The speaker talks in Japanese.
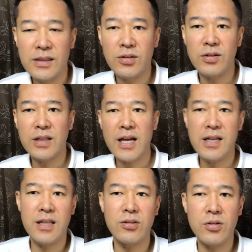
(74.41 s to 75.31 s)
その
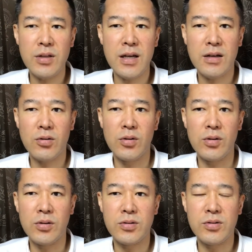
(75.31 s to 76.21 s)
ダイエットで
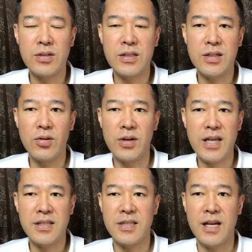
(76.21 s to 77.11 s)
こう1 1キロ
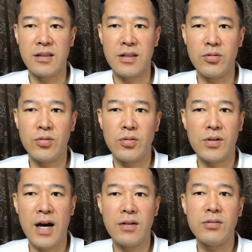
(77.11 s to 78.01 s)
痩せたっていうこと
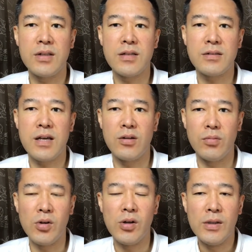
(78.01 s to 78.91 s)
があるんですけど
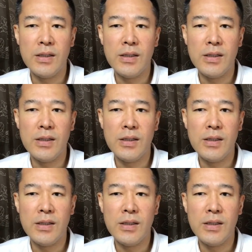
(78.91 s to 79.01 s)
も